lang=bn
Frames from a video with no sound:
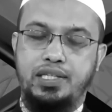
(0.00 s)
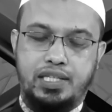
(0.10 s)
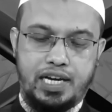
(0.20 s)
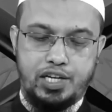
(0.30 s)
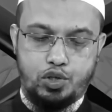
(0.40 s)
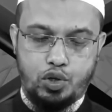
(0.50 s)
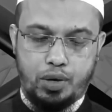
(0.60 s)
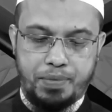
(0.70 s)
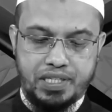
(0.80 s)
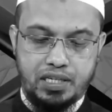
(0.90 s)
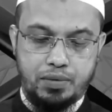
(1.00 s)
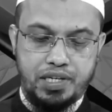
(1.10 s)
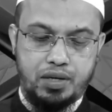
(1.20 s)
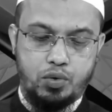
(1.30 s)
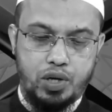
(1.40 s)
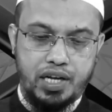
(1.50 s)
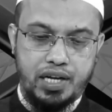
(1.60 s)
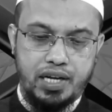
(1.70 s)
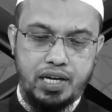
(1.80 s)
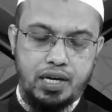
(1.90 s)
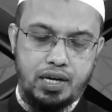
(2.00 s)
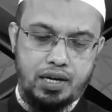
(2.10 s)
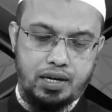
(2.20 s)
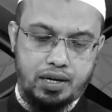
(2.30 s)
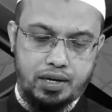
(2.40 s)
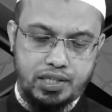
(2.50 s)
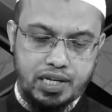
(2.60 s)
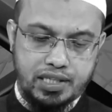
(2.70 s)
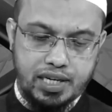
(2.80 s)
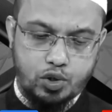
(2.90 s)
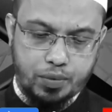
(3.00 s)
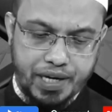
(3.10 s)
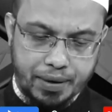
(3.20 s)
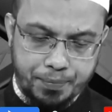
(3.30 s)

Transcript: জায়েজ নয় পেশা হিসাবে এটা করলে সেটা জায়েজ হবে না